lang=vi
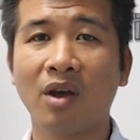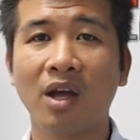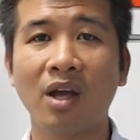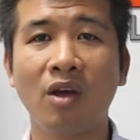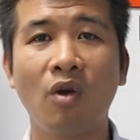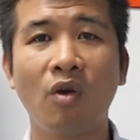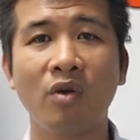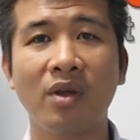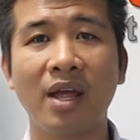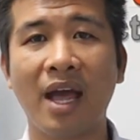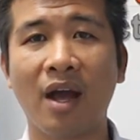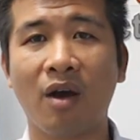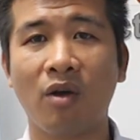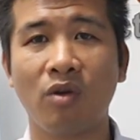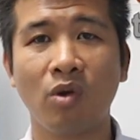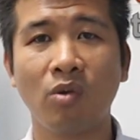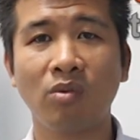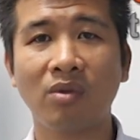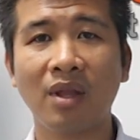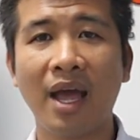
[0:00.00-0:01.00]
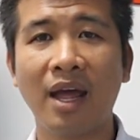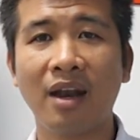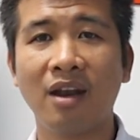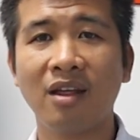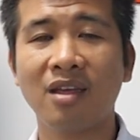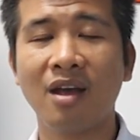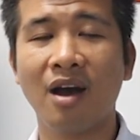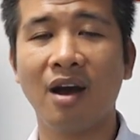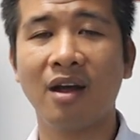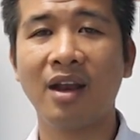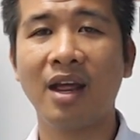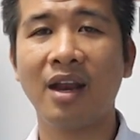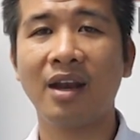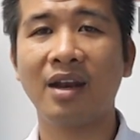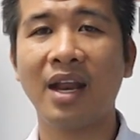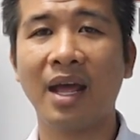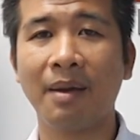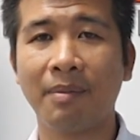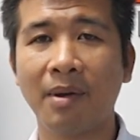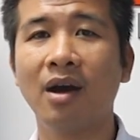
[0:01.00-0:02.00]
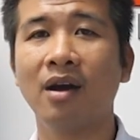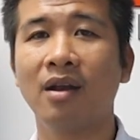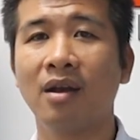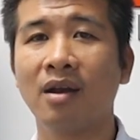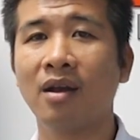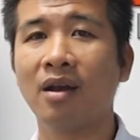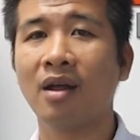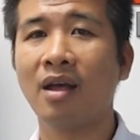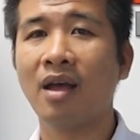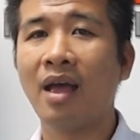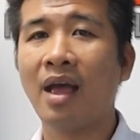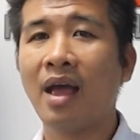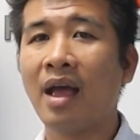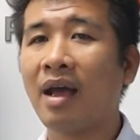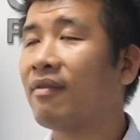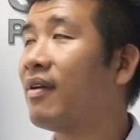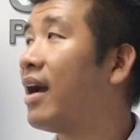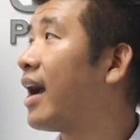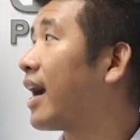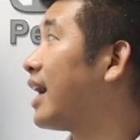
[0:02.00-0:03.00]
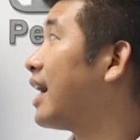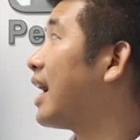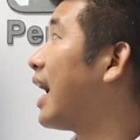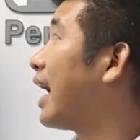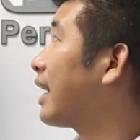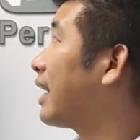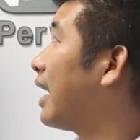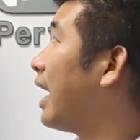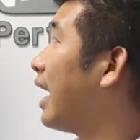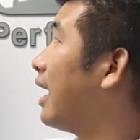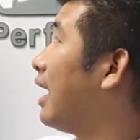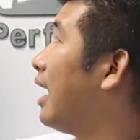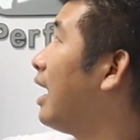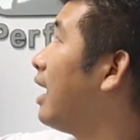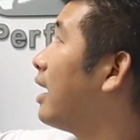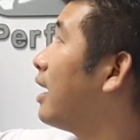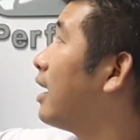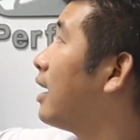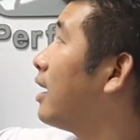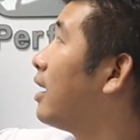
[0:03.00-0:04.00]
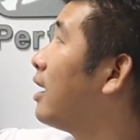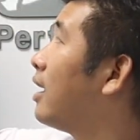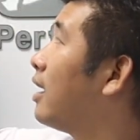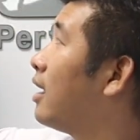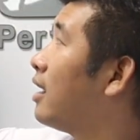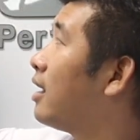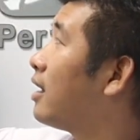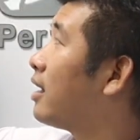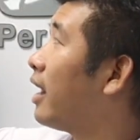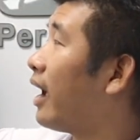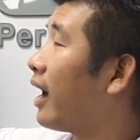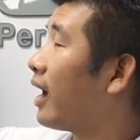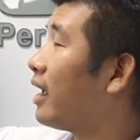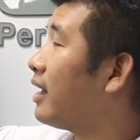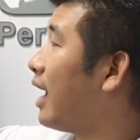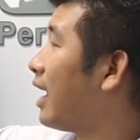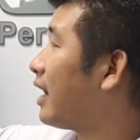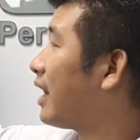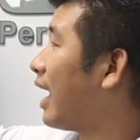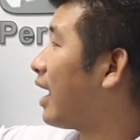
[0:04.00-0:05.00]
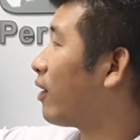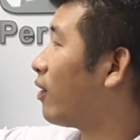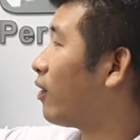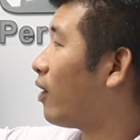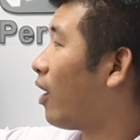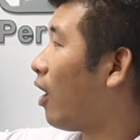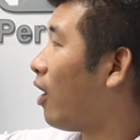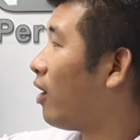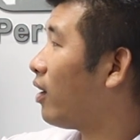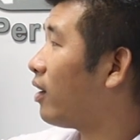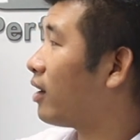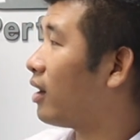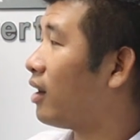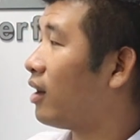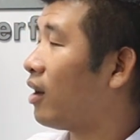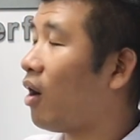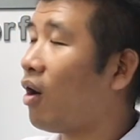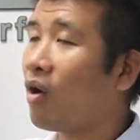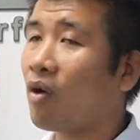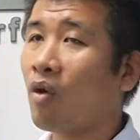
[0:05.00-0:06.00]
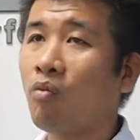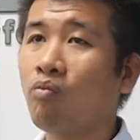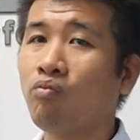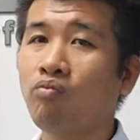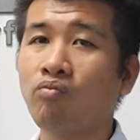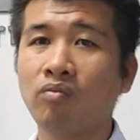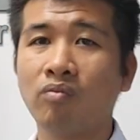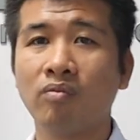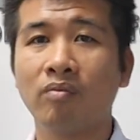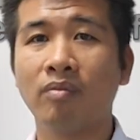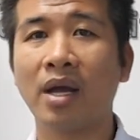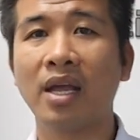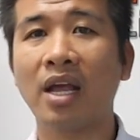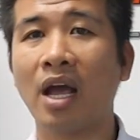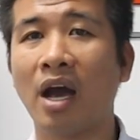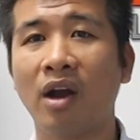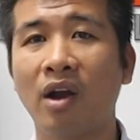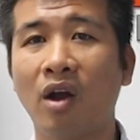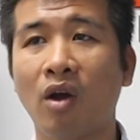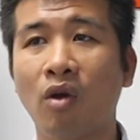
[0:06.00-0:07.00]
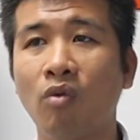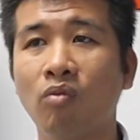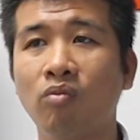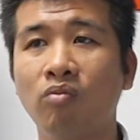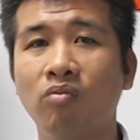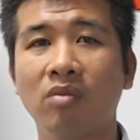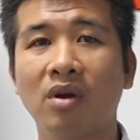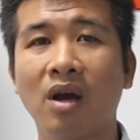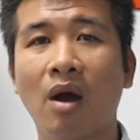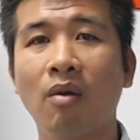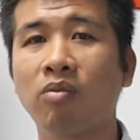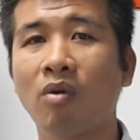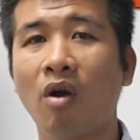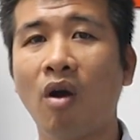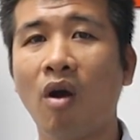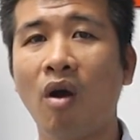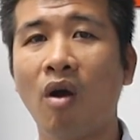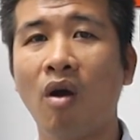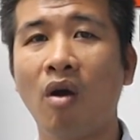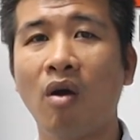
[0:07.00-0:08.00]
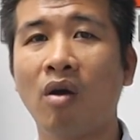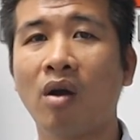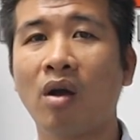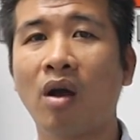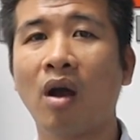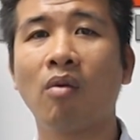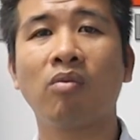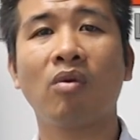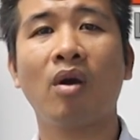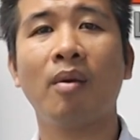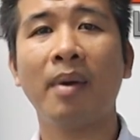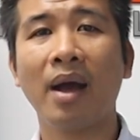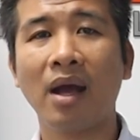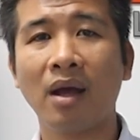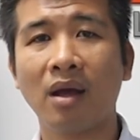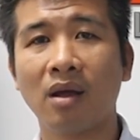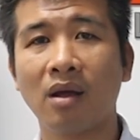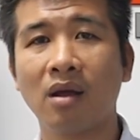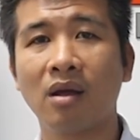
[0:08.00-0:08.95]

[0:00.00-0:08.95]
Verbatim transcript: cho cái ngôi nhà của chúng ta nó trở nên đẹp hơn. Và cái gạch này á, thì cái giá thành của nó thì nó cũng bây giờ nó cũng không có mắc